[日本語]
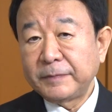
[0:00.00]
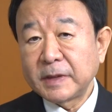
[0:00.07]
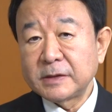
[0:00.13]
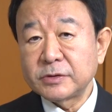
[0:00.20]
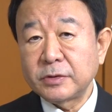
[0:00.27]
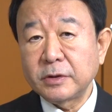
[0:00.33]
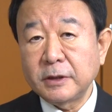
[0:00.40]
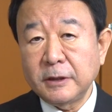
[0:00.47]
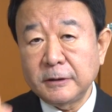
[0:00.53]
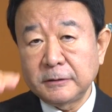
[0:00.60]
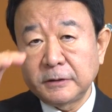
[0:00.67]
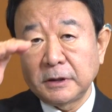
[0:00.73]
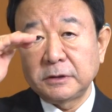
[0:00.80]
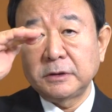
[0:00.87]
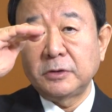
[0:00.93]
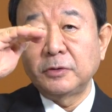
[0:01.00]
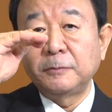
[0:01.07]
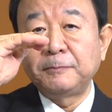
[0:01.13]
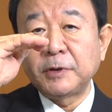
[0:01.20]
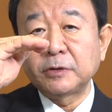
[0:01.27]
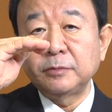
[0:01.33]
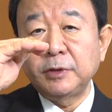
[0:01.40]
でそれが大体
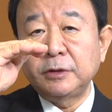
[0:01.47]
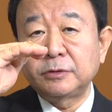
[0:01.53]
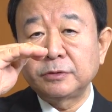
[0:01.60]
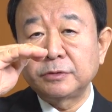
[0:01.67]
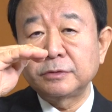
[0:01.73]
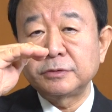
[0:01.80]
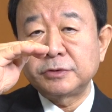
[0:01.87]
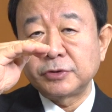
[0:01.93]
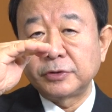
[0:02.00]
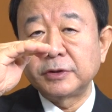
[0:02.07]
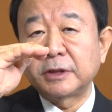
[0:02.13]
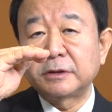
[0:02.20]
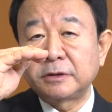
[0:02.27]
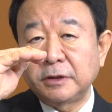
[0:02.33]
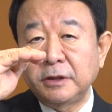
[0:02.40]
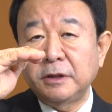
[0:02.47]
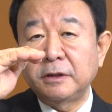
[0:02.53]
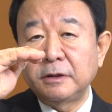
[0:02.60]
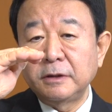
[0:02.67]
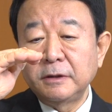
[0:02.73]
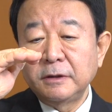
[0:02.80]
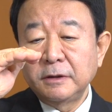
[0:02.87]
600メートルちょいあっ
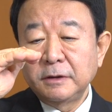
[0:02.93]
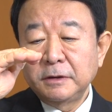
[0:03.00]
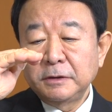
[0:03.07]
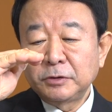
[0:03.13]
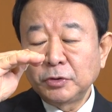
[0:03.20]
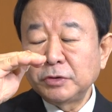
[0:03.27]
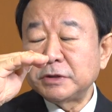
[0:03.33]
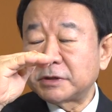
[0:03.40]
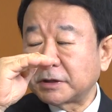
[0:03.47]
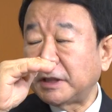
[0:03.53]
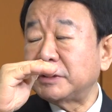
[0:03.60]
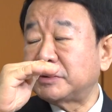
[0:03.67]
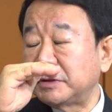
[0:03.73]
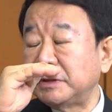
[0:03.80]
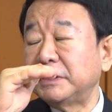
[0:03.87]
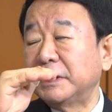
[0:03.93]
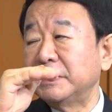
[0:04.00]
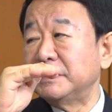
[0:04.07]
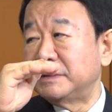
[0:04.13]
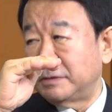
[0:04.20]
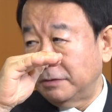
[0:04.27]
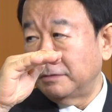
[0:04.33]
て当時スカイツリーない
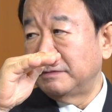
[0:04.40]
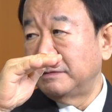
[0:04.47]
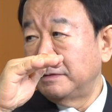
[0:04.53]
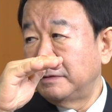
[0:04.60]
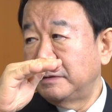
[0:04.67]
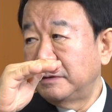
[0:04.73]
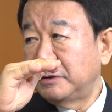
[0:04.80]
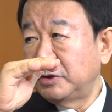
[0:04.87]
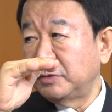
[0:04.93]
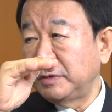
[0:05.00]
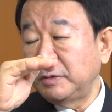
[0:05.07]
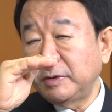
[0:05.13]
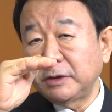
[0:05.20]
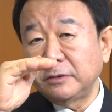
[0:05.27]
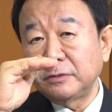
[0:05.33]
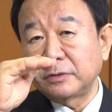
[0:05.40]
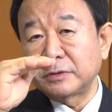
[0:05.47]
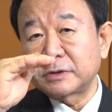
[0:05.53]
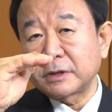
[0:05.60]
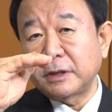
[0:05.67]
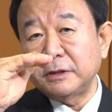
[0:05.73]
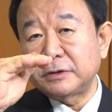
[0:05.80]
ですよでも今で言うと
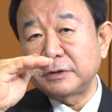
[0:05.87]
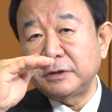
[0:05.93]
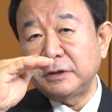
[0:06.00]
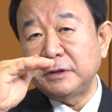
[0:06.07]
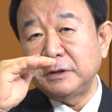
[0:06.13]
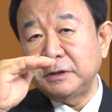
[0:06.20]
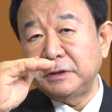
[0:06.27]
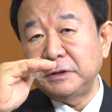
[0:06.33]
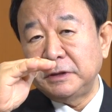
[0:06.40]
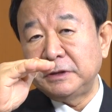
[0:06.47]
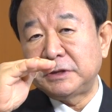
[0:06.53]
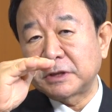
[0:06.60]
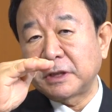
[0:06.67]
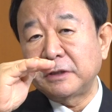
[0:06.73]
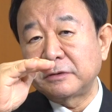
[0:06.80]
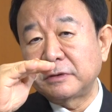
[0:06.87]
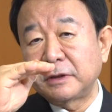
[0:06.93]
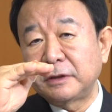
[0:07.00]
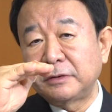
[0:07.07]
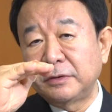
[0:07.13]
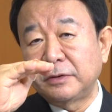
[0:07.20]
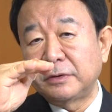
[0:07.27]
スカイツリーに近いぐ
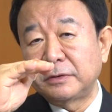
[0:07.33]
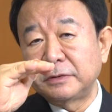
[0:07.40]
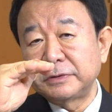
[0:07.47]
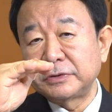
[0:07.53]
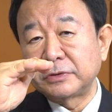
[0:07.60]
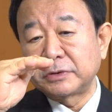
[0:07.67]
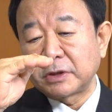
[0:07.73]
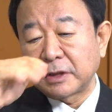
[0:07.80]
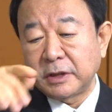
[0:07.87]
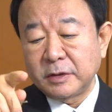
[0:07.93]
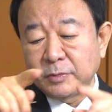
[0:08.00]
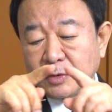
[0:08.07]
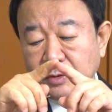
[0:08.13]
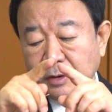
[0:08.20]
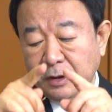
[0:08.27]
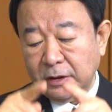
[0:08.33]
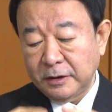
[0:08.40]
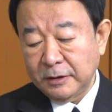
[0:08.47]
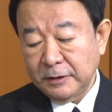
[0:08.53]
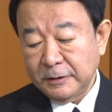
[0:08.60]
らいの非常に高いものが